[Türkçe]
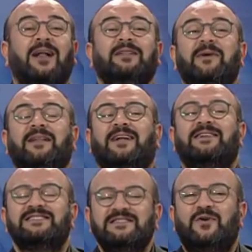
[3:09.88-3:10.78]

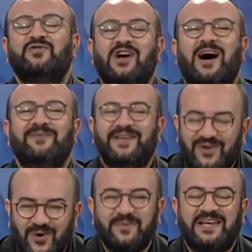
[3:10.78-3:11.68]
Almanlar sırf o
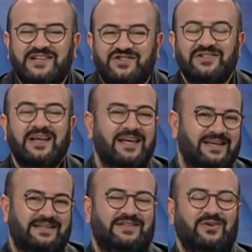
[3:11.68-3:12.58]
camiyi görmek için
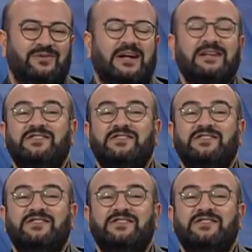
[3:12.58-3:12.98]
gidiyorlar.